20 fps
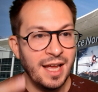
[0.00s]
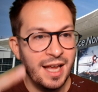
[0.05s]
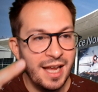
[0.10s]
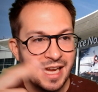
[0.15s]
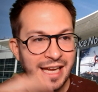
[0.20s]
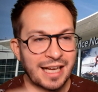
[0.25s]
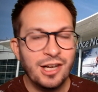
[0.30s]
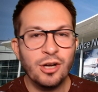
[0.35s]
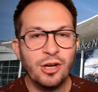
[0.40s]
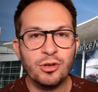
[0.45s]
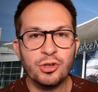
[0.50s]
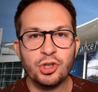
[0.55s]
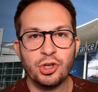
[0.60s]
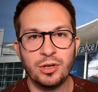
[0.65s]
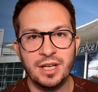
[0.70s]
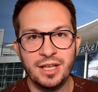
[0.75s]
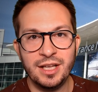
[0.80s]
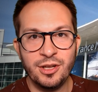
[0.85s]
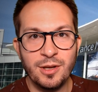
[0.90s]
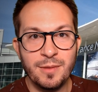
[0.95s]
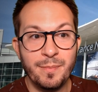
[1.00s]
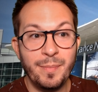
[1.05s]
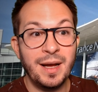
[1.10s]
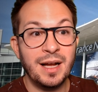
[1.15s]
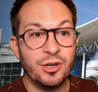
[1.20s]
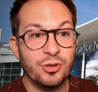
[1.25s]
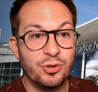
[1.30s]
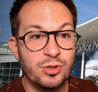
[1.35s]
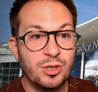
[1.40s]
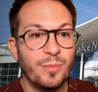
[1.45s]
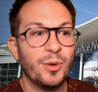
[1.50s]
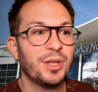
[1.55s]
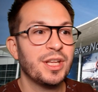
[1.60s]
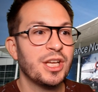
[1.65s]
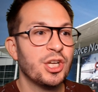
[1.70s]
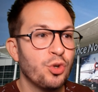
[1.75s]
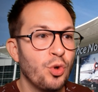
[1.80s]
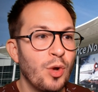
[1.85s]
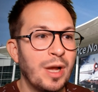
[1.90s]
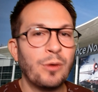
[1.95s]
Et quand Sean parle justement des
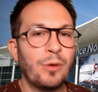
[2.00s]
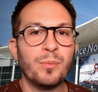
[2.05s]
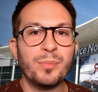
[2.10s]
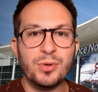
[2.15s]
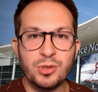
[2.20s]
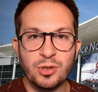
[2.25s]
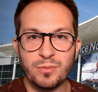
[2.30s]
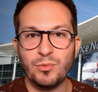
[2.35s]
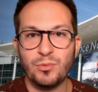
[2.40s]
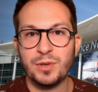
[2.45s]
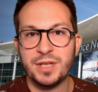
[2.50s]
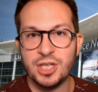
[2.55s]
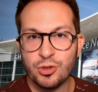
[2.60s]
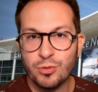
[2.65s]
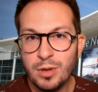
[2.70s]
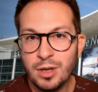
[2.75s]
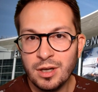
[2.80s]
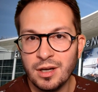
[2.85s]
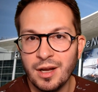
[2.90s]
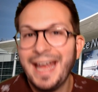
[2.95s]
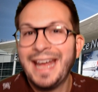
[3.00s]
jeux à composantes multijoueurs,